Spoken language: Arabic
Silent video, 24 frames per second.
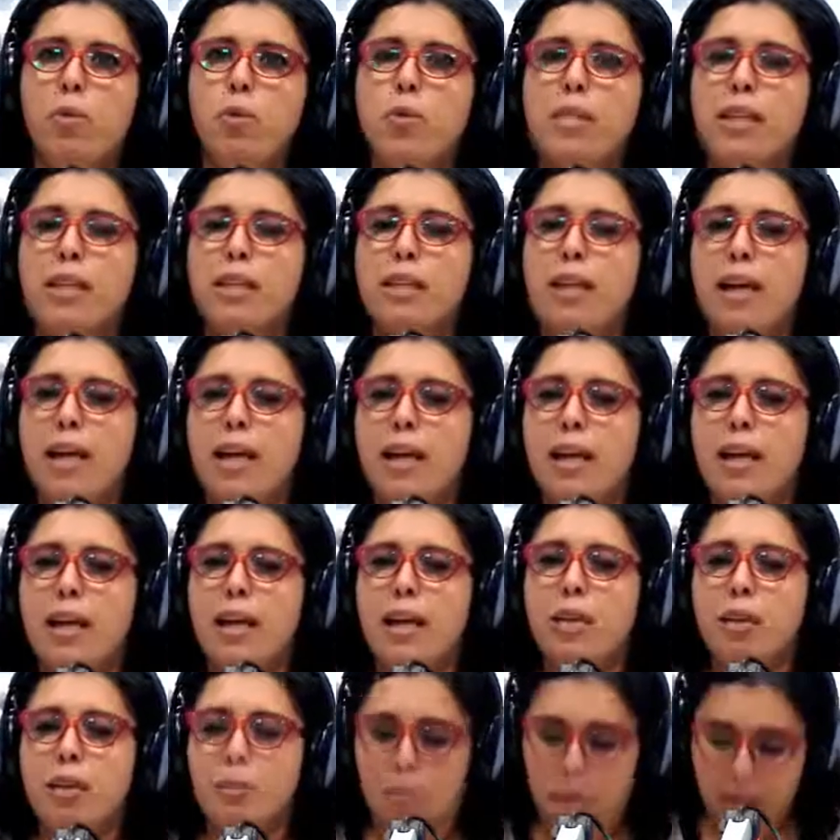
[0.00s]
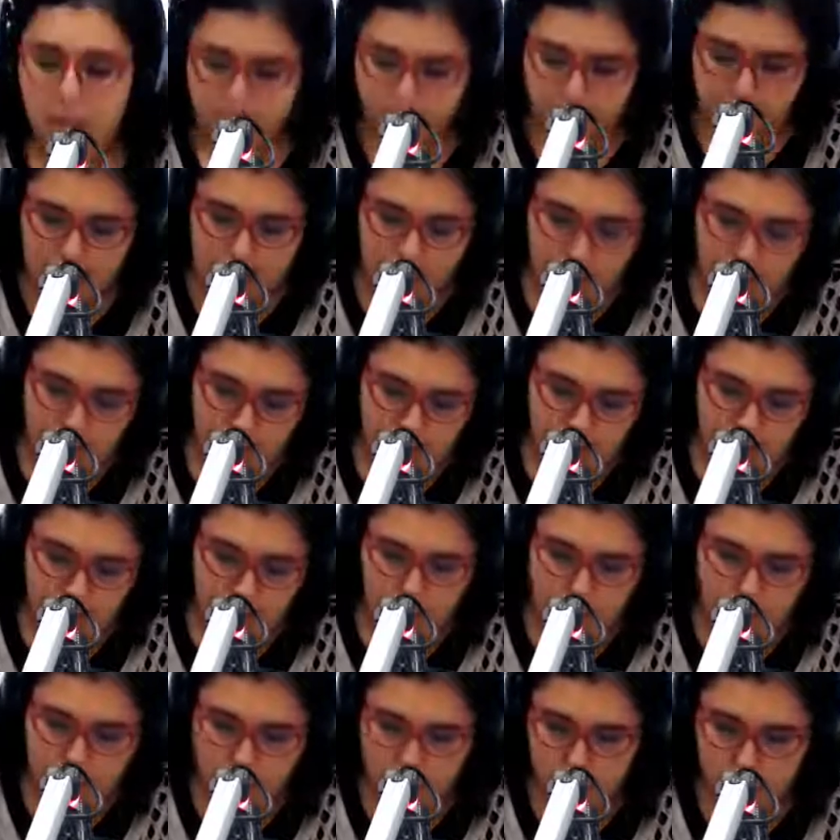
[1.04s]
هم الوسطاء هذوما سي
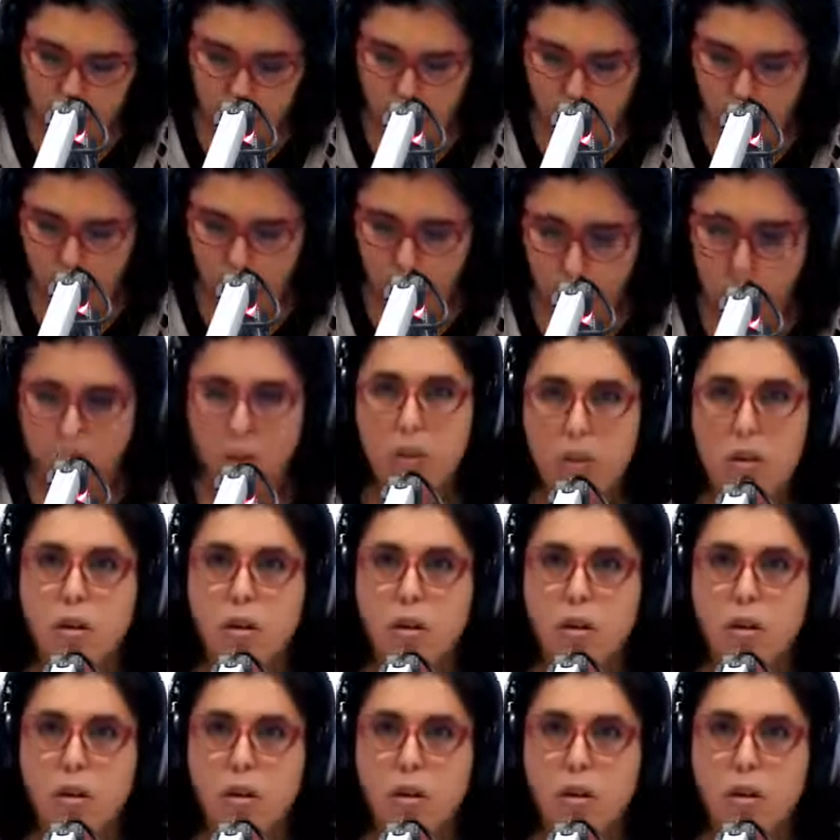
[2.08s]
ربح بليبش؟